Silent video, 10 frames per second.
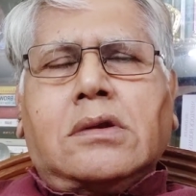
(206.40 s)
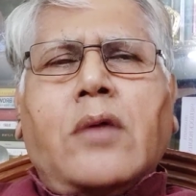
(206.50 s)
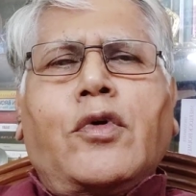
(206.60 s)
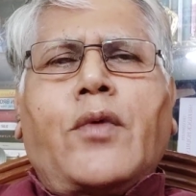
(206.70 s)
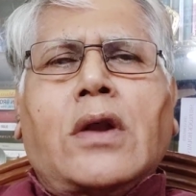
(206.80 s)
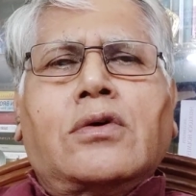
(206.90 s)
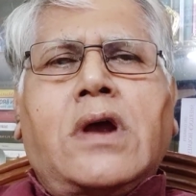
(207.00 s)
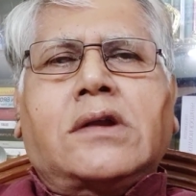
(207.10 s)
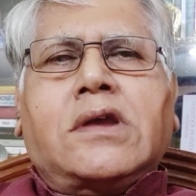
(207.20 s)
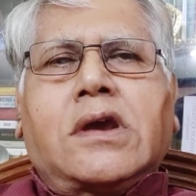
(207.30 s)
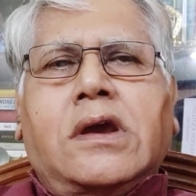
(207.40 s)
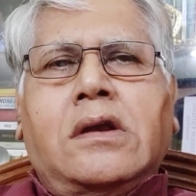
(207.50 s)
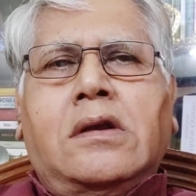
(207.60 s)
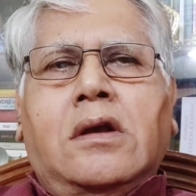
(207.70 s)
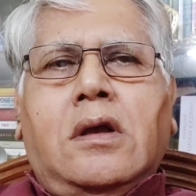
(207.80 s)
তারপর বালুরঘাট থেকে
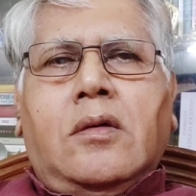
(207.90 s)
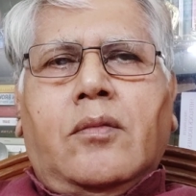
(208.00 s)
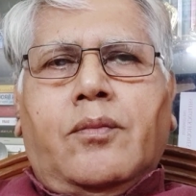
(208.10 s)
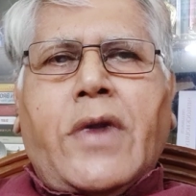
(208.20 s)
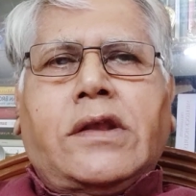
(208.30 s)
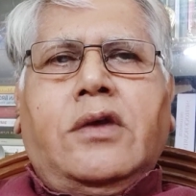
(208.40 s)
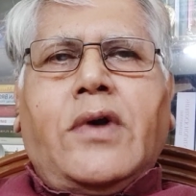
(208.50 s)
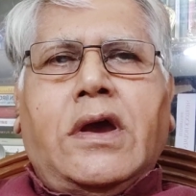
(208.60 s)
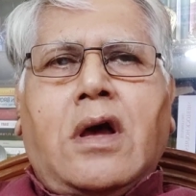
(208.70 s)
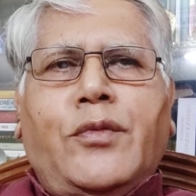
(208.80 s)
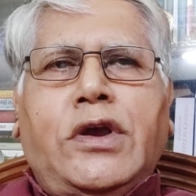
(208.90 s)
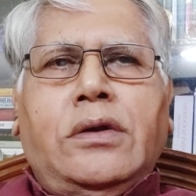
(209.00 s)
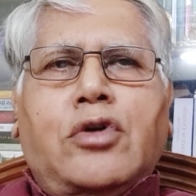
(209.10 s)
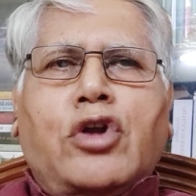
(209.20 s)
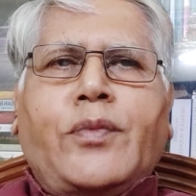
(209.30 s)
বাই আমি
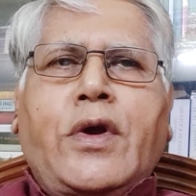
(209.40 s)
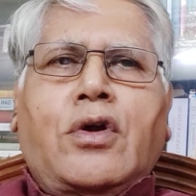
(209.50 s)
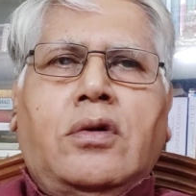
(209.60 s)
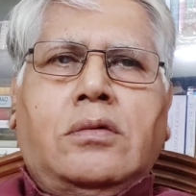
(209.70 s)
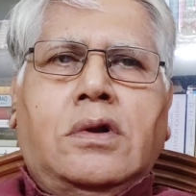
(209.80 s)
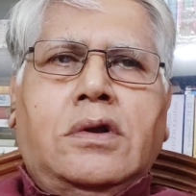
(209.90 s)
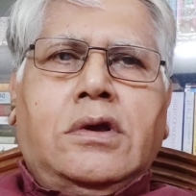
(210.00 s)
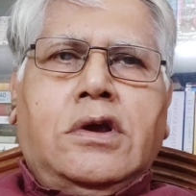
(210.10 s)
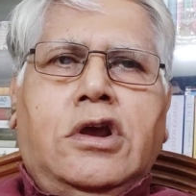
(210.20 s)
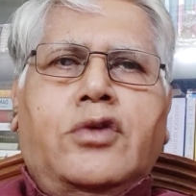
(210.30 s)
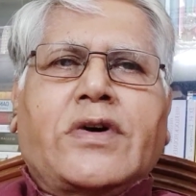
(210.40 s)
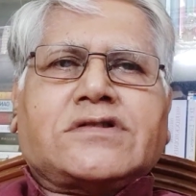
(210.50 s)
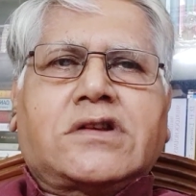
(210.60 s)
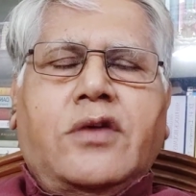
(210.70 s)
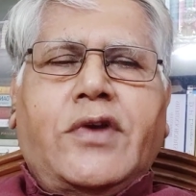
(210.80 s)
নর্থ বেঙ্গল
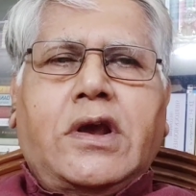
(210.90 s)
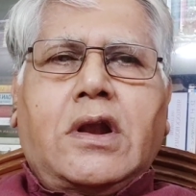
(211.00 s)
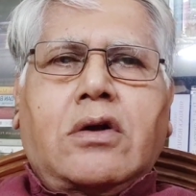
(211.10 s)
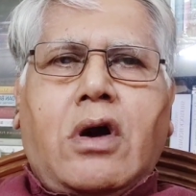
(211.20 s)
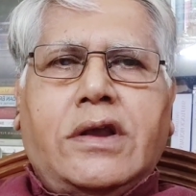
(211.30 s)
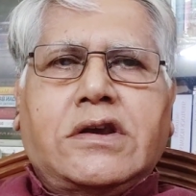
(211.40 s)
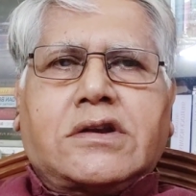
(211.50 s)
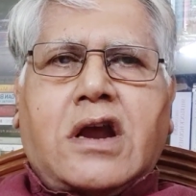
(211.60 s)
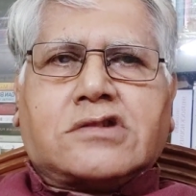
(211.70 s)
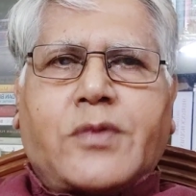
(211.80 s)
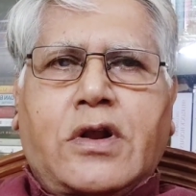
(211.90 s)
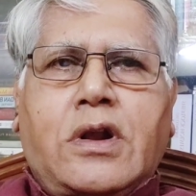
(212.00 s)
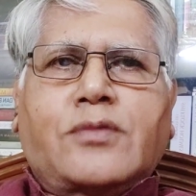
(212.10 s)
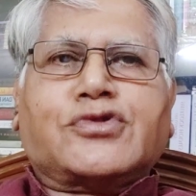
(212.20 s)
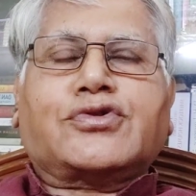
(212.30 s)
ইউনিভার্সিটি মেডিকেল কলেজে ট্রান্সফার
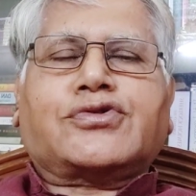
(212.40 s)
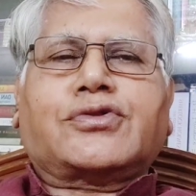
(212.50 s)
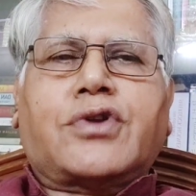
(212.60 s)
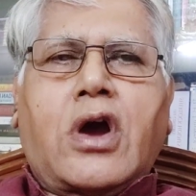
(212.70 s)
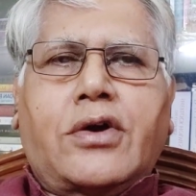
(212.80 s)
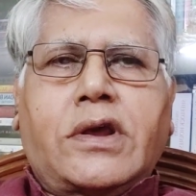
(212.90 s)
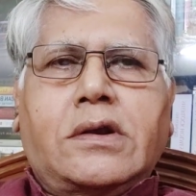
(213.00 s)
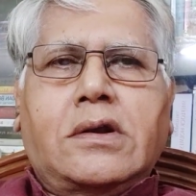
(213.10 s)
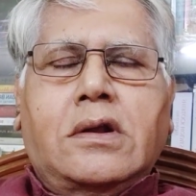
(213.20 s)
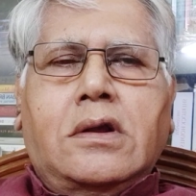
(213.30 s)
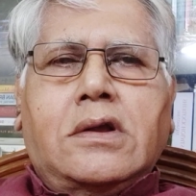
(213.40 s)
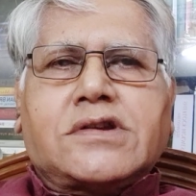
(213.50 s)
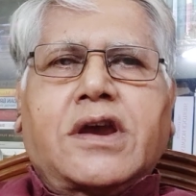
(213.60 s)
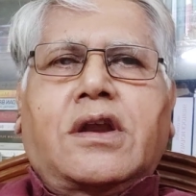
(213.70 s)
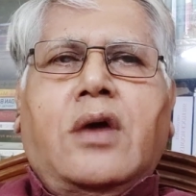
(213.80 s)
হলাম নগরে
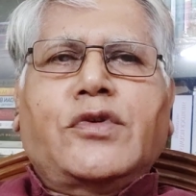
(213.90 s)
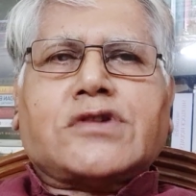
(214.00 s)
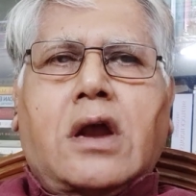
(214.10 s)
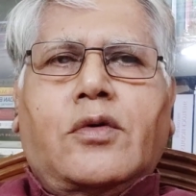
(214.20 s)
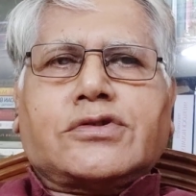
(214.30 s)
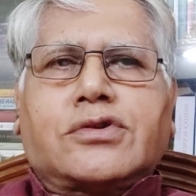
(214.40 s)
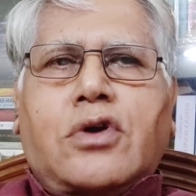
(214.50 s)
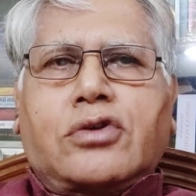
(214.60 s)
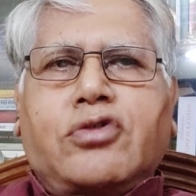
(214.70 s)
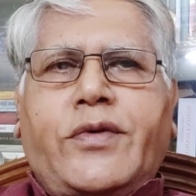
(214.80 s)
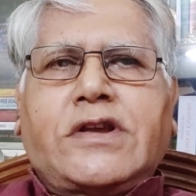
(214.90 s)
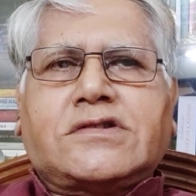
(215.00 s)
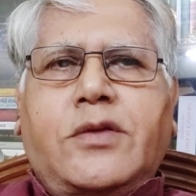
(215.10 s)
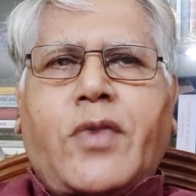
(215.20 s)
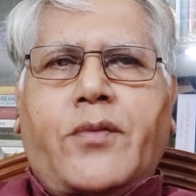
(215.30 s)
সেখানে আমি চার বছর
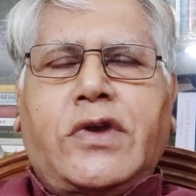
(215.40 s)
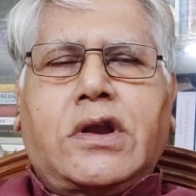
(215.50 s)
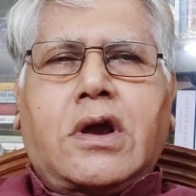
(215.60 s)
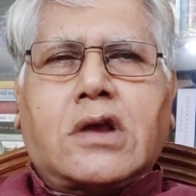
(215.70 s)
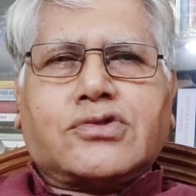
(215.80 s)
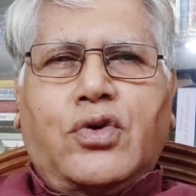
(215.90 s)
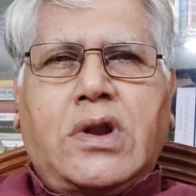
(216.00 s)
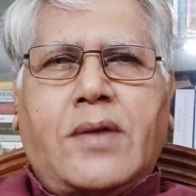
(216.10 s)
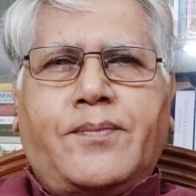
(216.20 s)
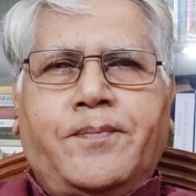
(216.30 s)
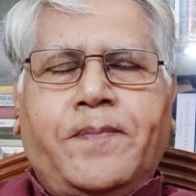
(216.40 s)
অর্থোপেডিক্স ডিপার্টমেন্টে কাজ করলাম